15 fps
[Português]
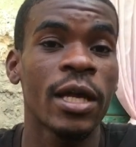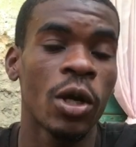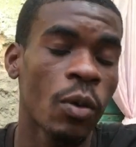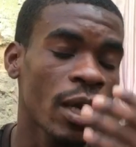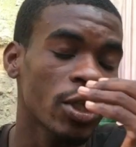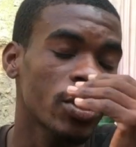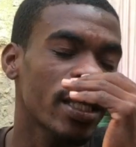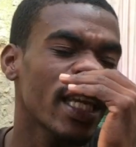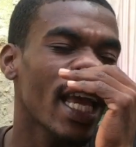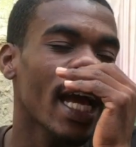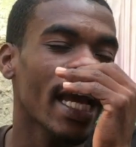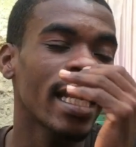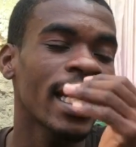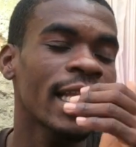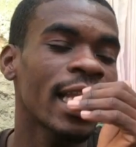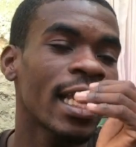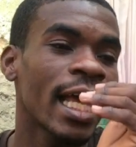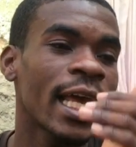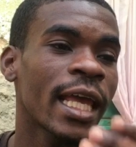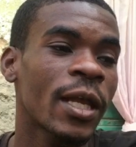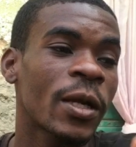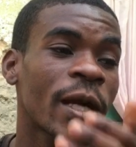Eu acho que a renda, dela
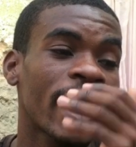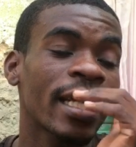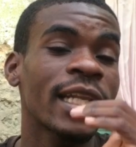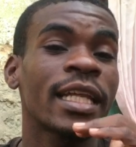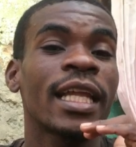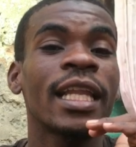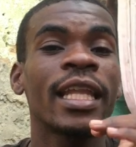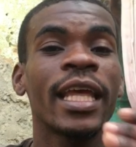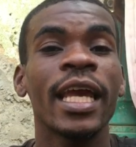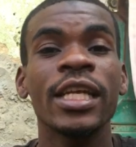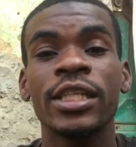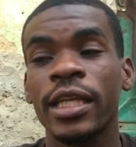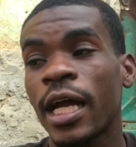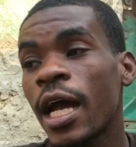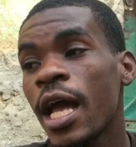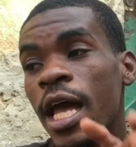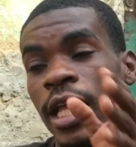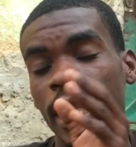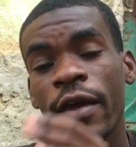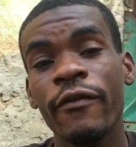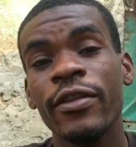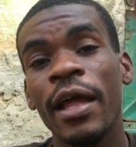é, a renda dele extra
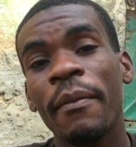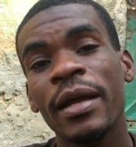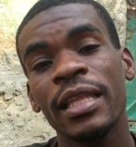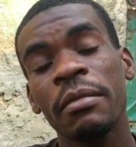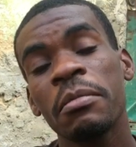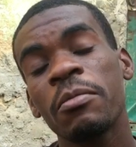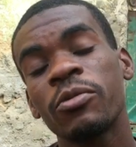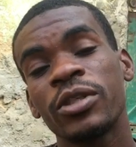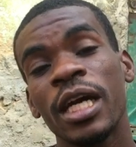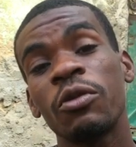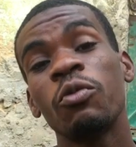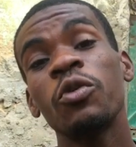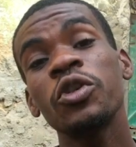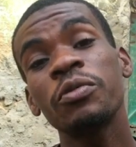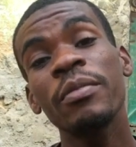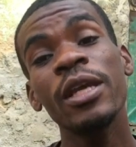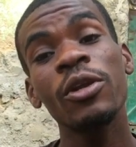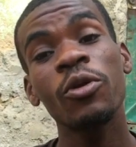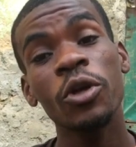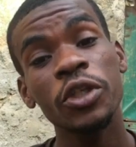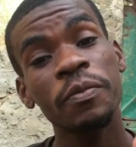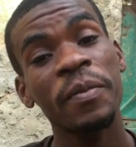deve estar batendo mesmo já nos
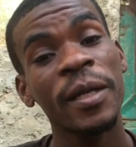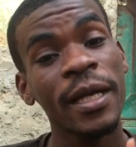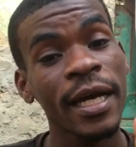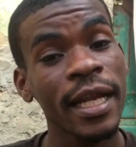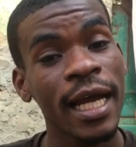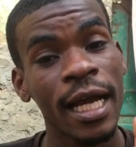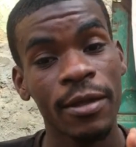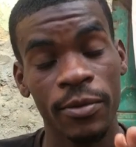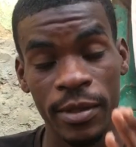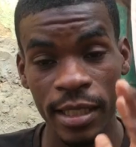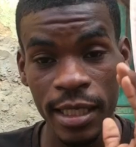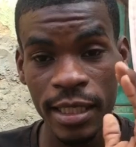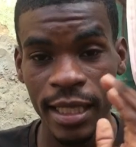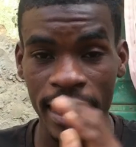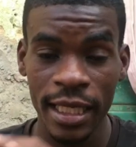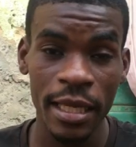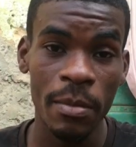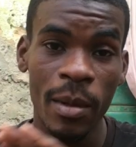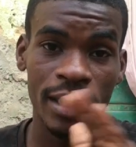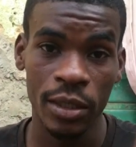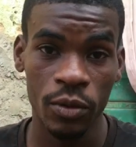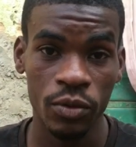milhões para caralho. E daqui
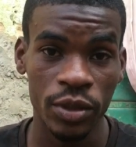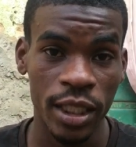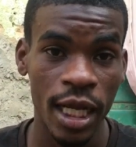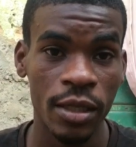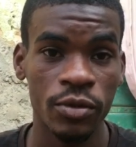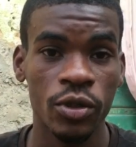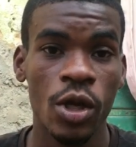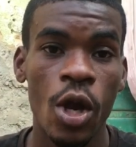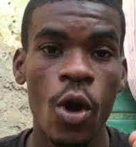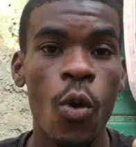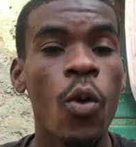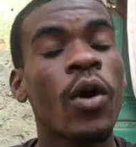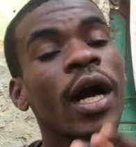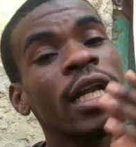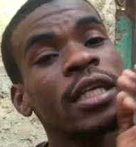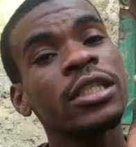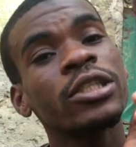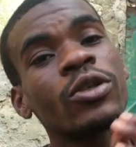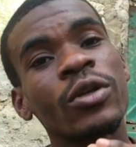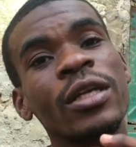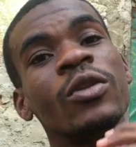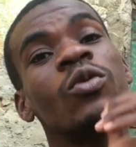mais alguns anos, o cara se
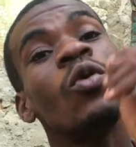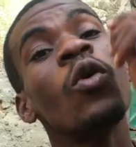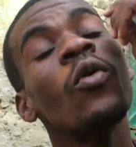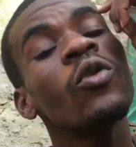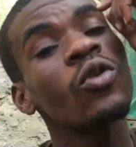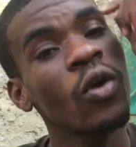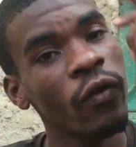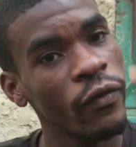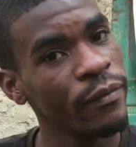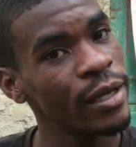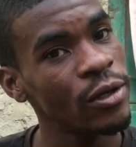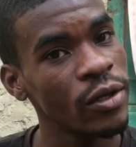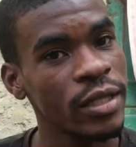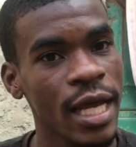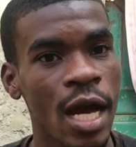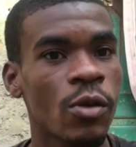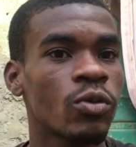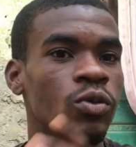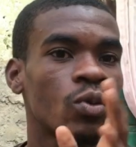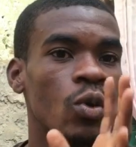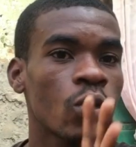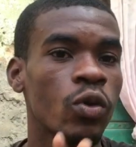tornando um novo milionário
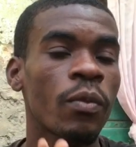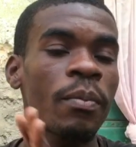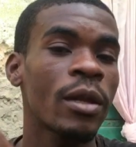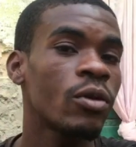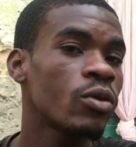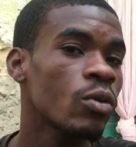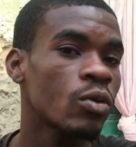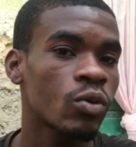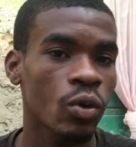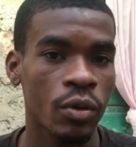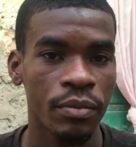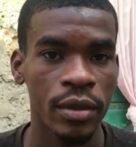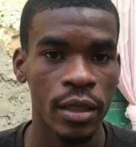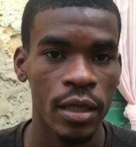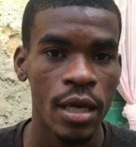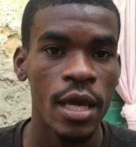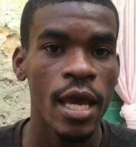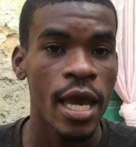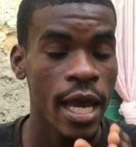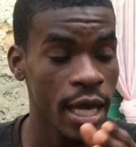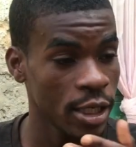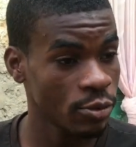todo pelo YouTube.
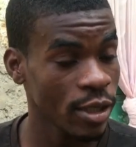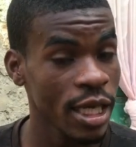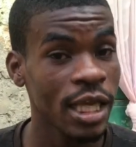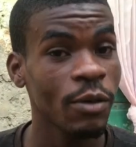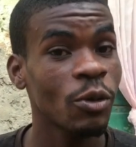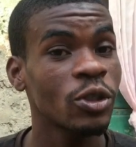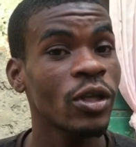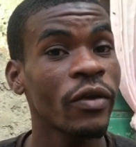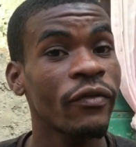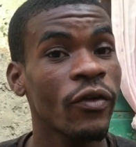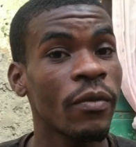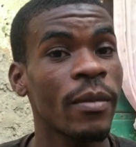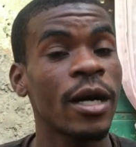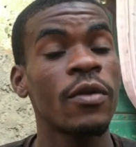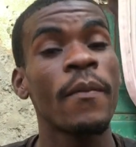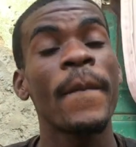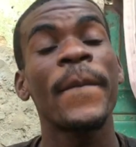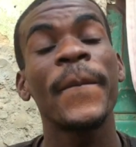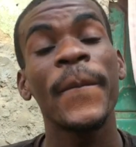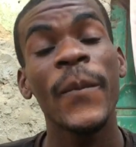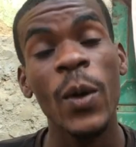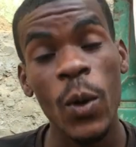É isso aí que você viu, mano.
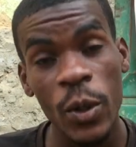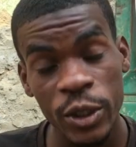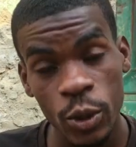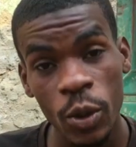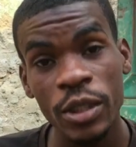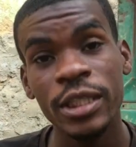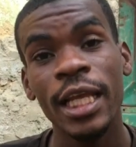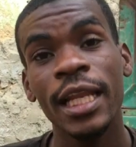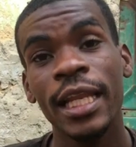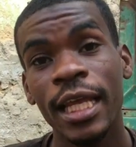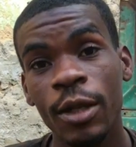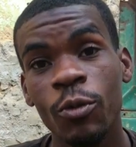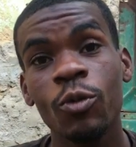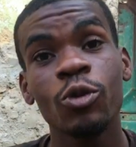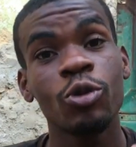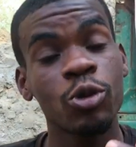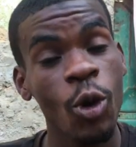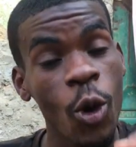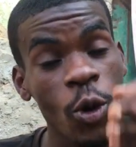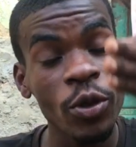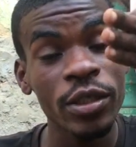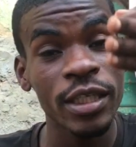Joselino,
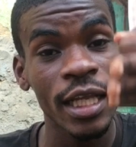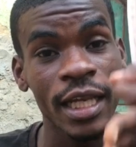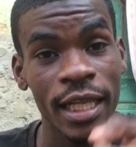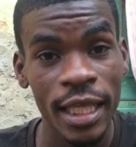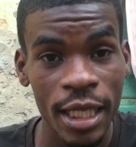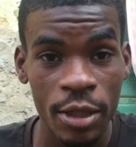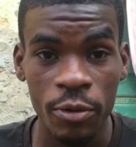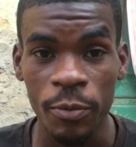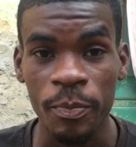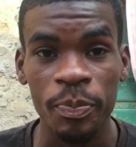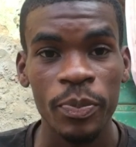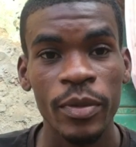Joselino.